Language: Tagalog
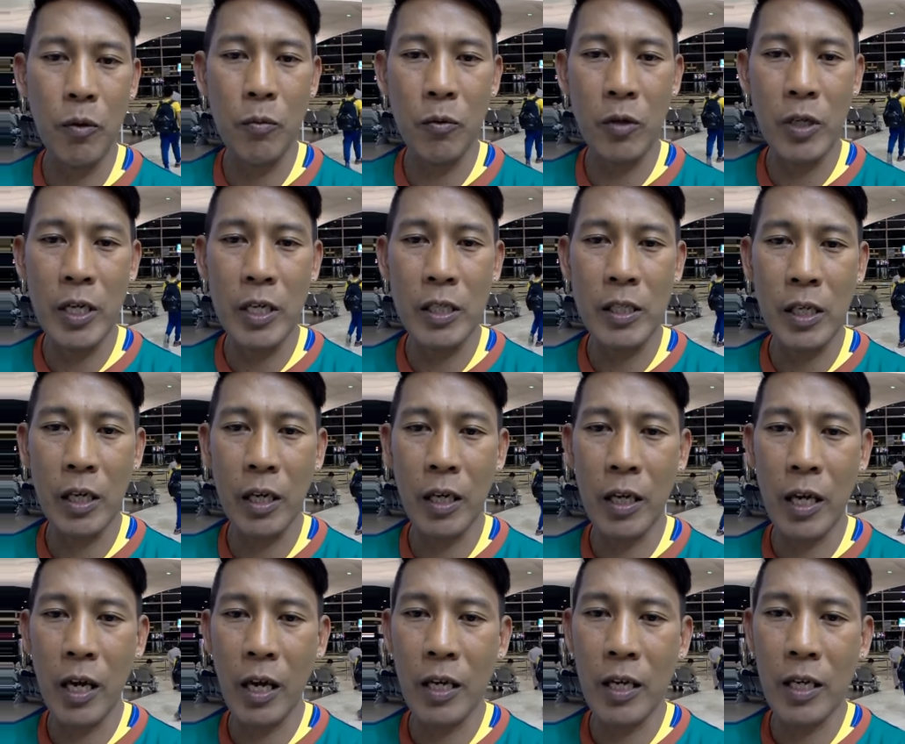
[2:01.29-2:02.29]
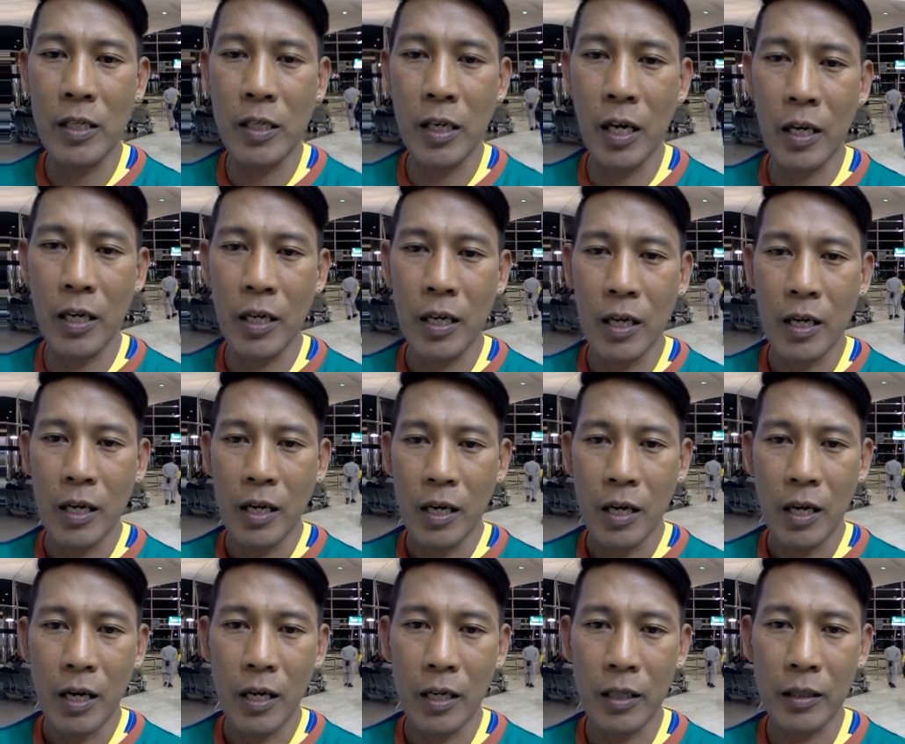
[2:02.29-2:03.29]
po muli si Rene Eliazar
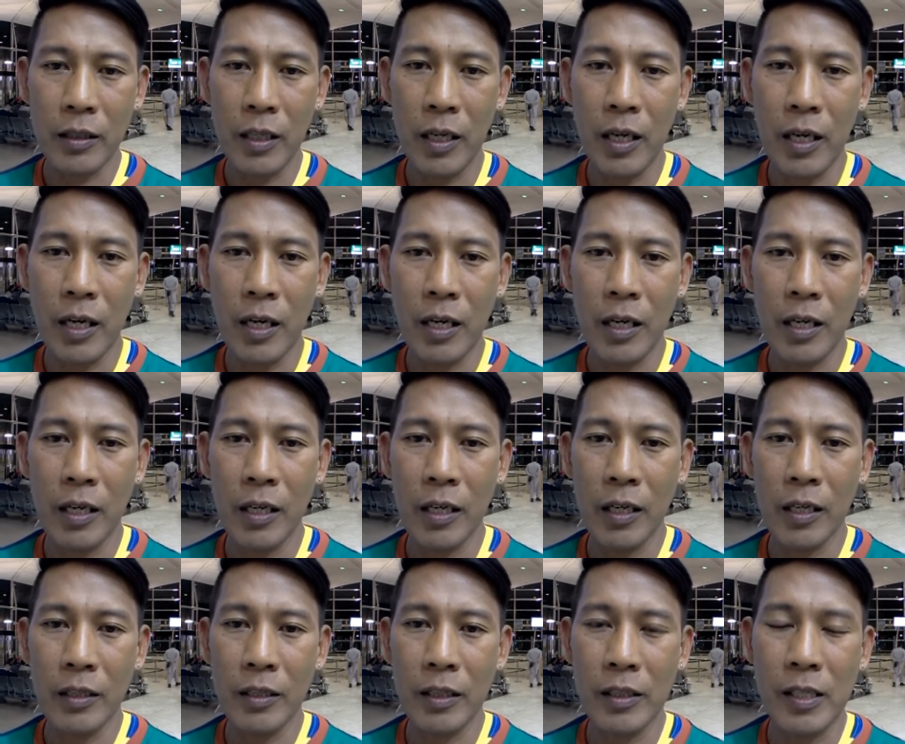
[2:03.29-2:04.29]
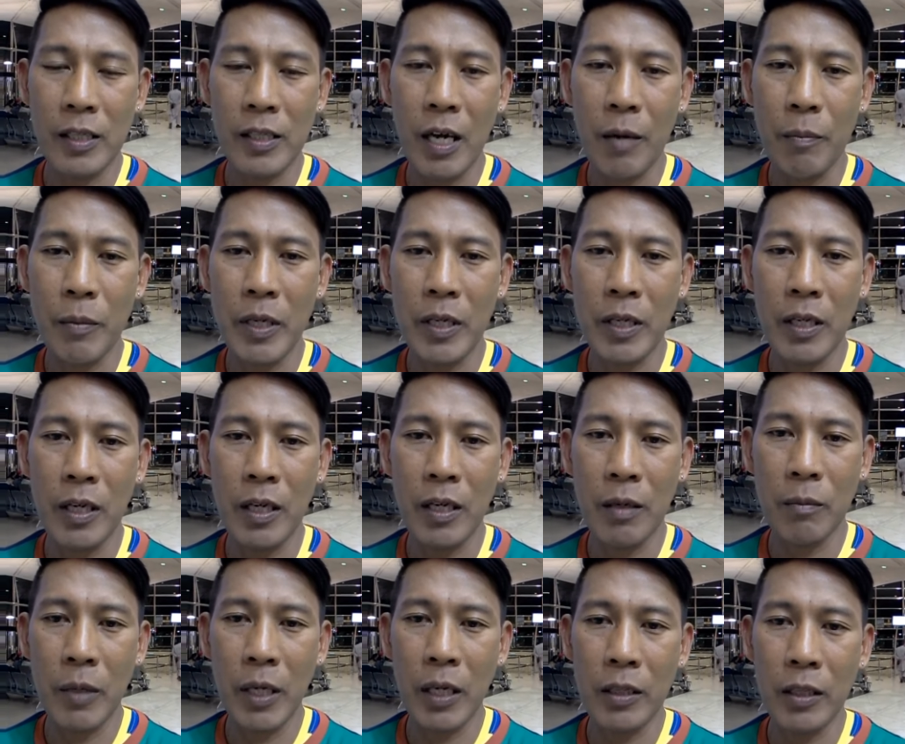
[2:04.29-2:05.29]
at uh, nagsasabing uh,
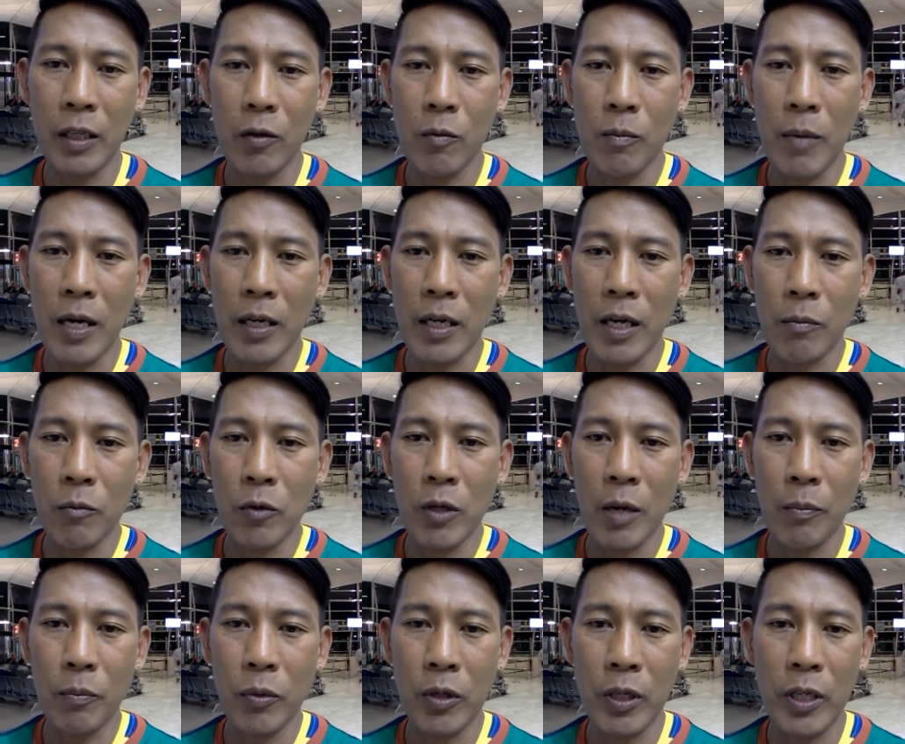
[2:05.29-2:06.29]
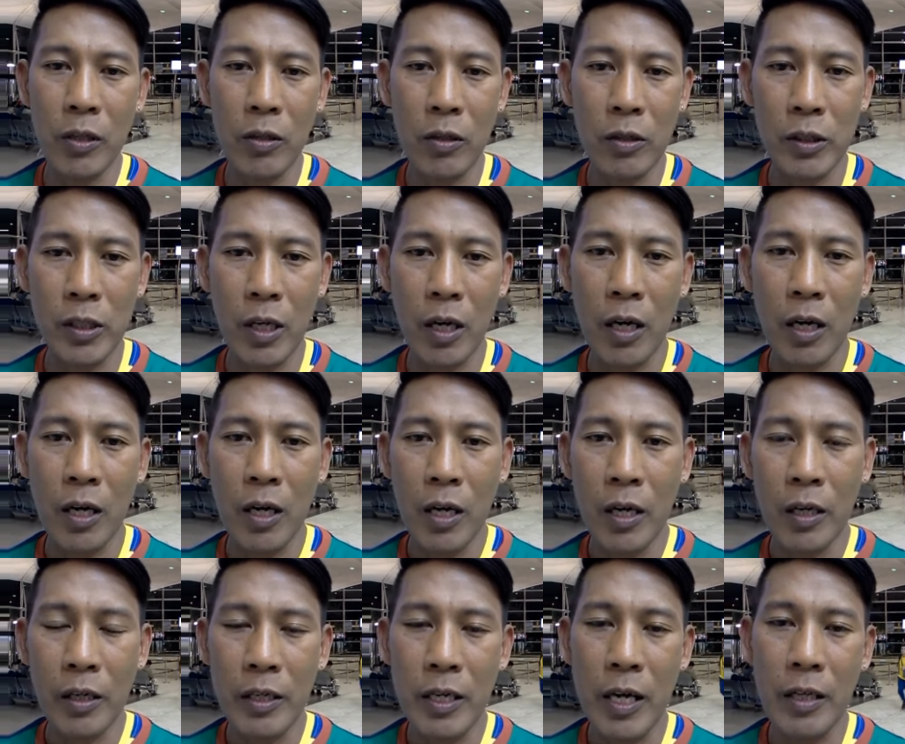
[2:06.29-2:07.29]
magandang umaga mula po rito sa
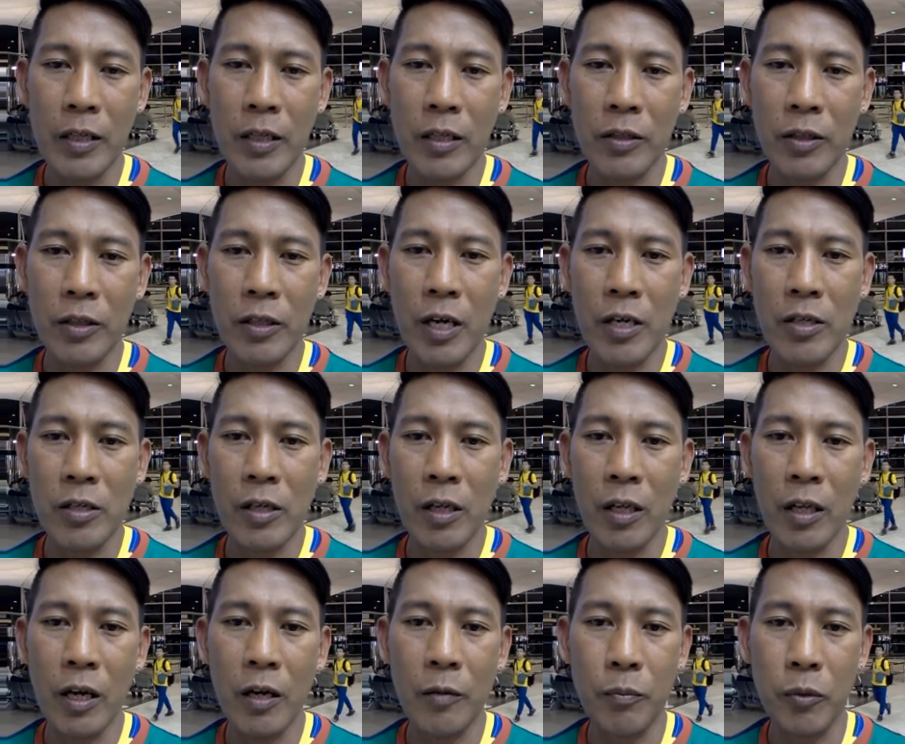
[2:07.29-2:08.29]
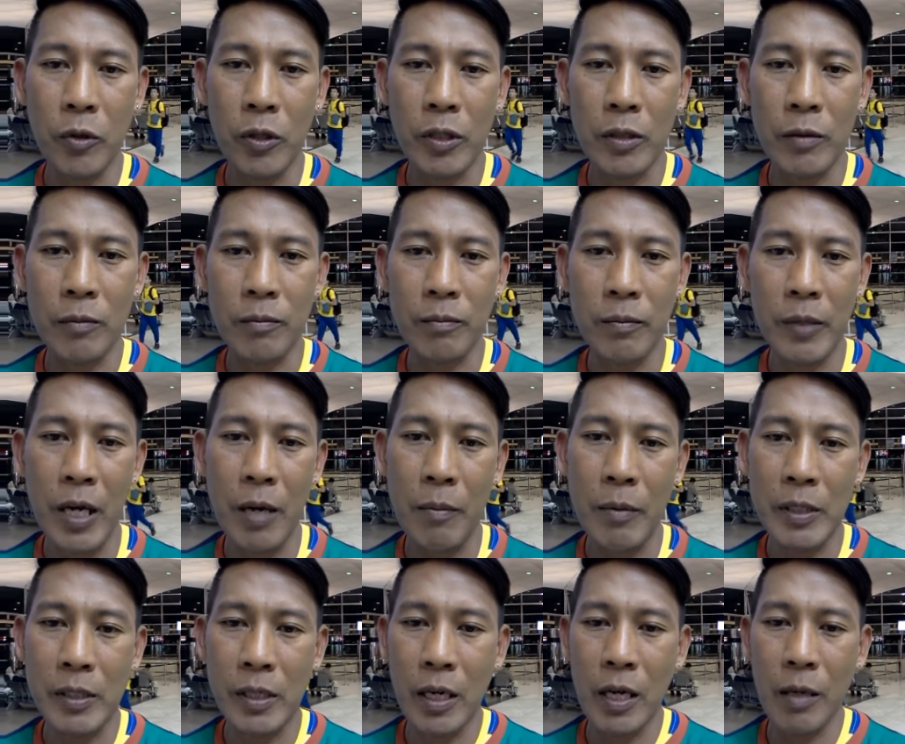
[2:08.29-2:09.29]
Riyadh International Airport.
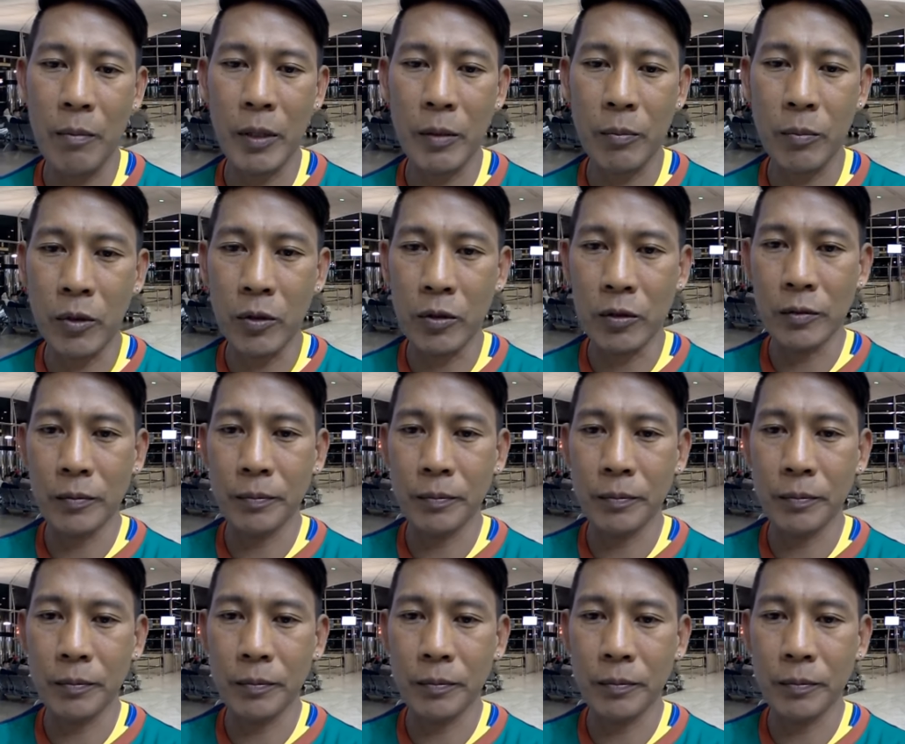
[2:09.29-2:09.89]
Maraming salamat po.